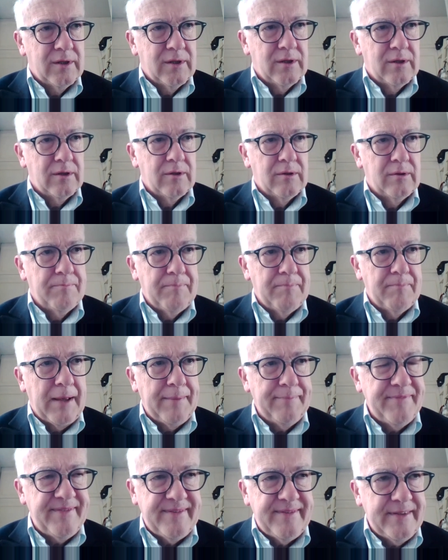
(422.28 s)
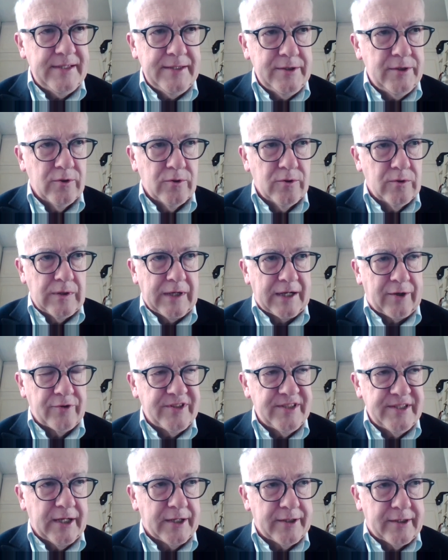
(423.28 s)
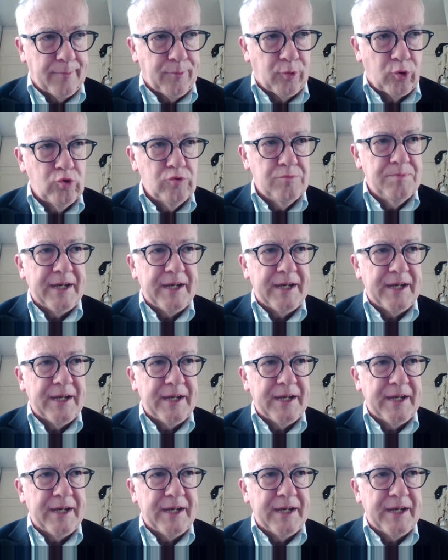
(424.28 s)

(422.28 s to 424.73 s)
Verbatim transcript: euh, même si euh, la candidate a beaucoup de